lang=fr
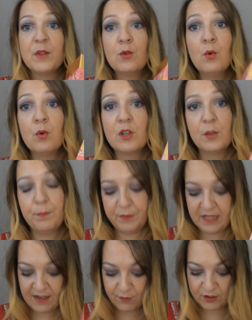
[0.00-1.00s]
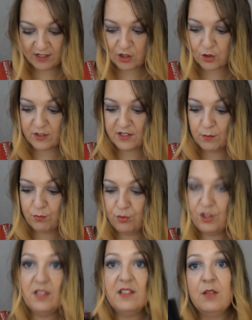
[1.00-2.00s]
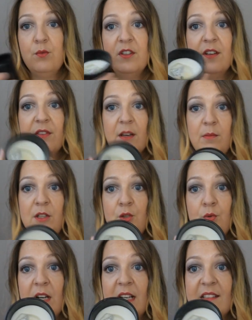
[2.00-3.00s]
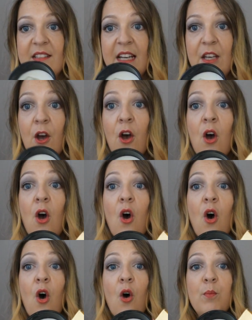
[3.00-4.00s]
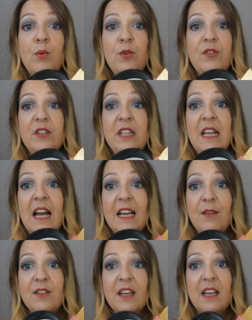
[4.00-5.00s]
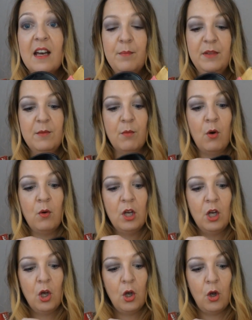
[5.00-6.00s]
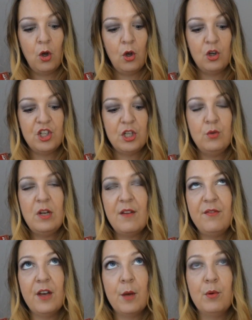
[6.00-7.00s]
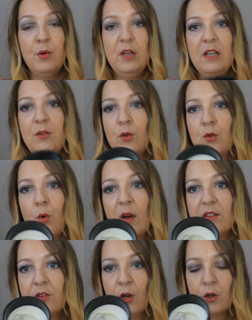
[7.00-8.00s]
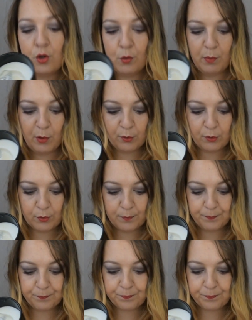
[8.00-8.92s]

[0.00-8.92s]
Donc, l'avantage de ces bougies, c'est que vous avez un bijou à l'intérieur. En plus, il arrive très rapidement. J'ai dû la faire brûler 2-3 heures, je pense.